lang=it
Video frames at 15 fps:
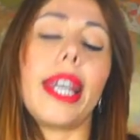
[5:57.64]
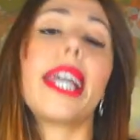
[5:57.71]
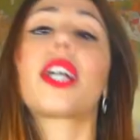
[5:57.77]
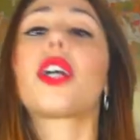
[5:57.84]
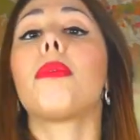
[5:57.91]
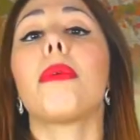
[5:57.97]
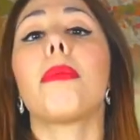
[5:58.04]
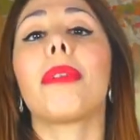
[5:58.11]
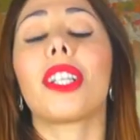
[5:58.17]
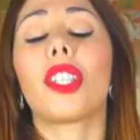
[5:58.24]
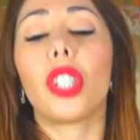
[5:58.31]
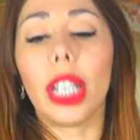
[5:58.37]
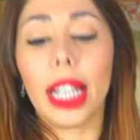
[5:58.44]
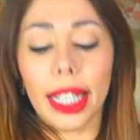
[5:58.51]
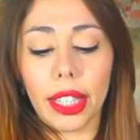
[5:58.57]
e come
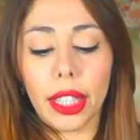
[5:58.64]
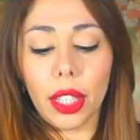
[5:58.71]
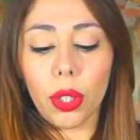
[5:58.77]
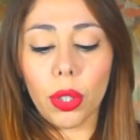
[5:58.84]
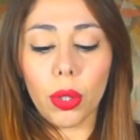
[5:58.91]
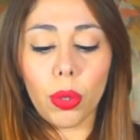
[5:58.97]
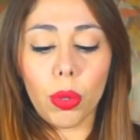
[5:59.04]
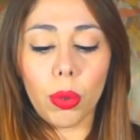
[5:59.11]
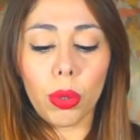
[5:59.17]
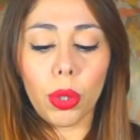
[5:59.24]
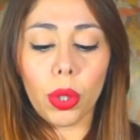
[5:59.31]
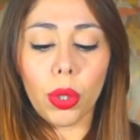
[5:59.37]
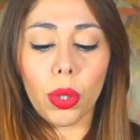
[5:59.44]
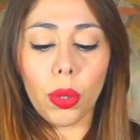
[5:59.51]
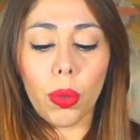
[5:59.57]
braccialetti
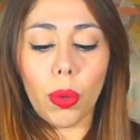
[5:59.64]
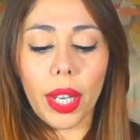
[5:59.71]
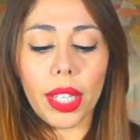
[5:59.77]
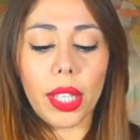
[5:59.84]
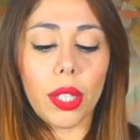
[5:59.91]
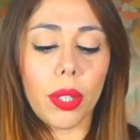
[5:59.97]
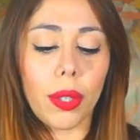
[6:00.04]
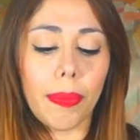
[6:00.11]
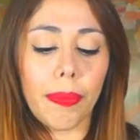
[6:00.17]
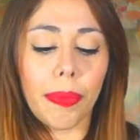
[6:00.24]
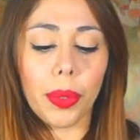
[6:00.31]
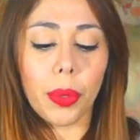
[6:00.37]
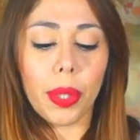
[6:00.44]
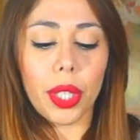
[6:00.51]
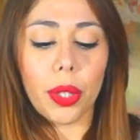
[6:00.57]
concludo con questo
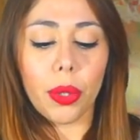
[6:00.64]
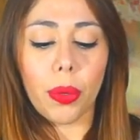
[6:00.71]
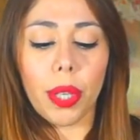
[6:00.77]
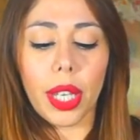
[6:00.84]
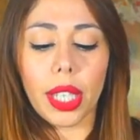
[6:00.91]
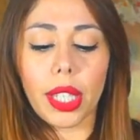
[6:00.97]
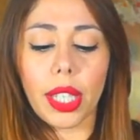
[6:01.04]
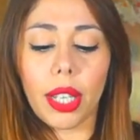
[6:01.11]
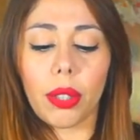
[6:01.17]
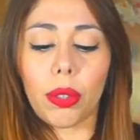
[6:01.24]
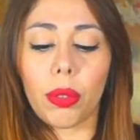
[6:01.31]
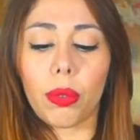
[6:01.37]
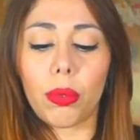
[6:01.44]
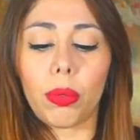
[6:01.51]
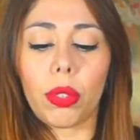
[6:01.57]
questo qui è
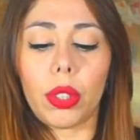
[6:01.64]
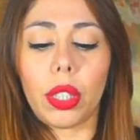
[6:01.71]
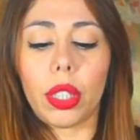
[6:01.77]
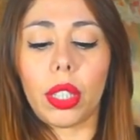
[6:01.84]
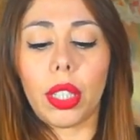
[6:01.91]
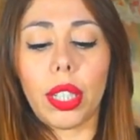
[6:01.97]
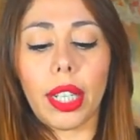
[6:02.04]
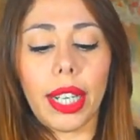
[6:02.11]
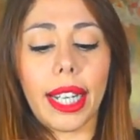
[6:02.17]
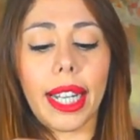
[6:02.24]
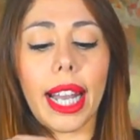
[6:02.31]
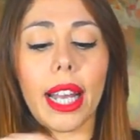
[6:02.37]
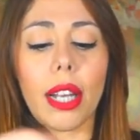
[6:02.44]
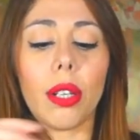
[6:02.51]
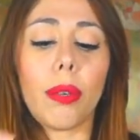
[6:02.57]
stato un eh,
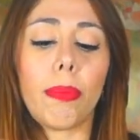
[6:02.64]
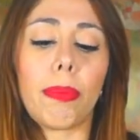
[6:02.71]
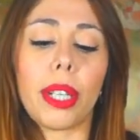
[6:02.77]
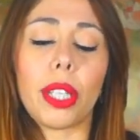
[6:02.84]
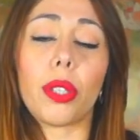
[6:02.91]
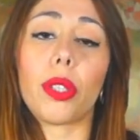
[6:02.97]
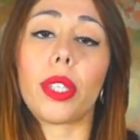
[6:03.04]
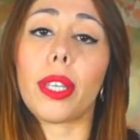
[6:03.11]
regalo preso